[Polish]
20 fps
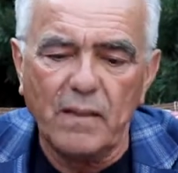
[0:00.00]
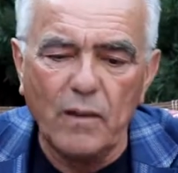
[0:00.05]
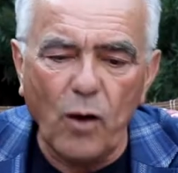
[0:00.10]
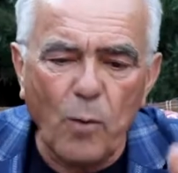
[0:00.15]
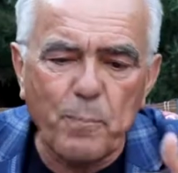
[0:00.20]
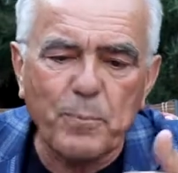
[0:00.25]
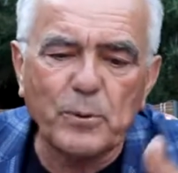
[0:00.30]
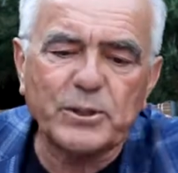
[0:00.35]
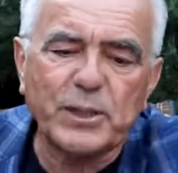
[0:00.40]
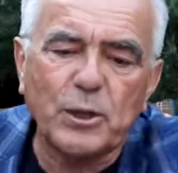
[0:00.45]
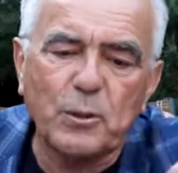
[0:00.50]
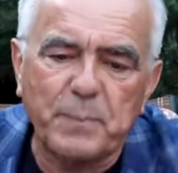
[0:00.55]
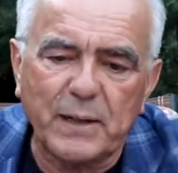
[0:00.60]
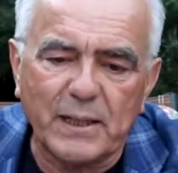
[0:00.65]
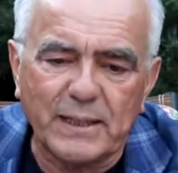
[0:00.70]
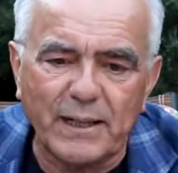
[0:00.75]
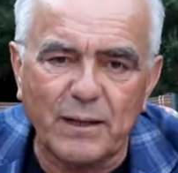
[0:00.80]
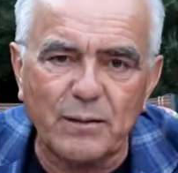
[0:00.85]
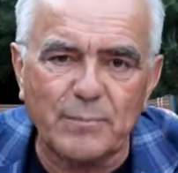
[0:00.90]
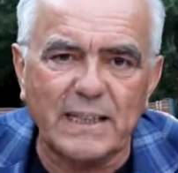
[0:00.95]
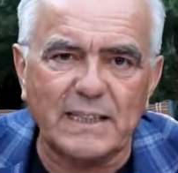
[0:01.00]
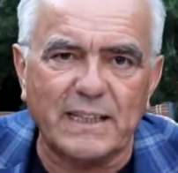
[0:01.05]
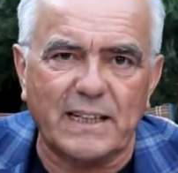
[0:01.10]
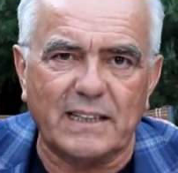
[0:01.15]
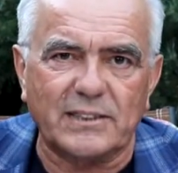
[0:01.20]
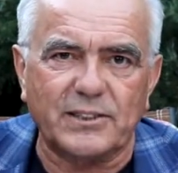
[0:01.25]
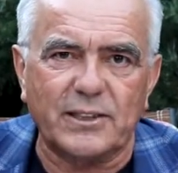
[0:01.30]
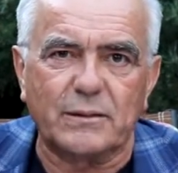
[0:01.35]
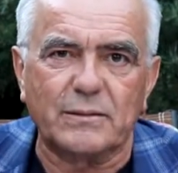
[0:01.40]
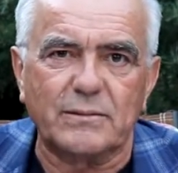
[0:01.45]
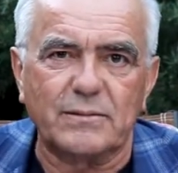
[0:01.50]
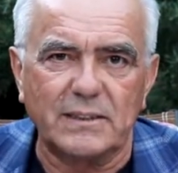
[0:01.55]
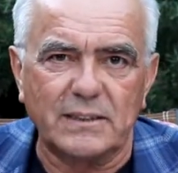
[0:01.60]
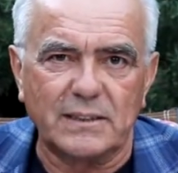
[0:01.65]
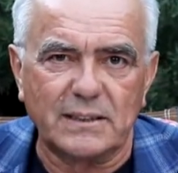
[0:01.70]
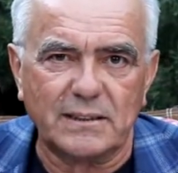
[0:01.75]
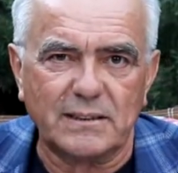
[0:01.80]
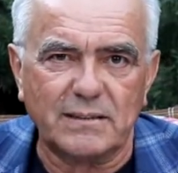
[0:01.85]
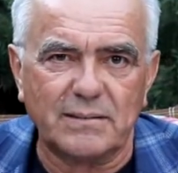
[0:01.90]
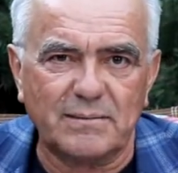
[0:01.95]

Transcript: No oprócz tego pięknego mata na szachownicy.